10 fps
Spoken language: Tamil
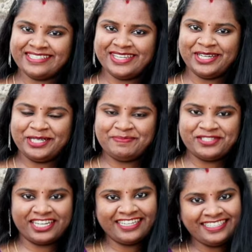பேக் டு
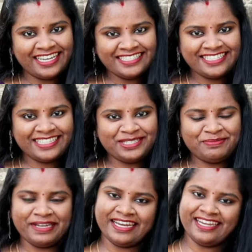யூடியூப் சேனல் நான்
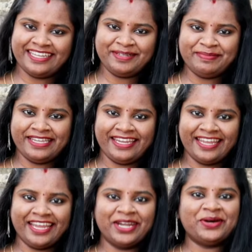ஜெகதீஷ் மீன் எப்படி
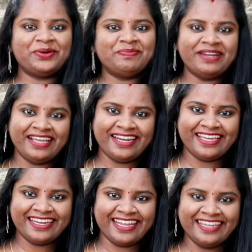இருக்கீங்க நான் ரொம்ப
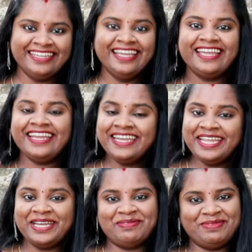நல்லா இருக்கேன்
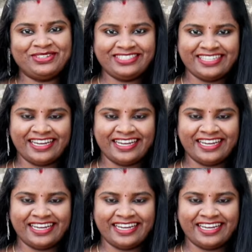இன்றைக்கி நம்மளோட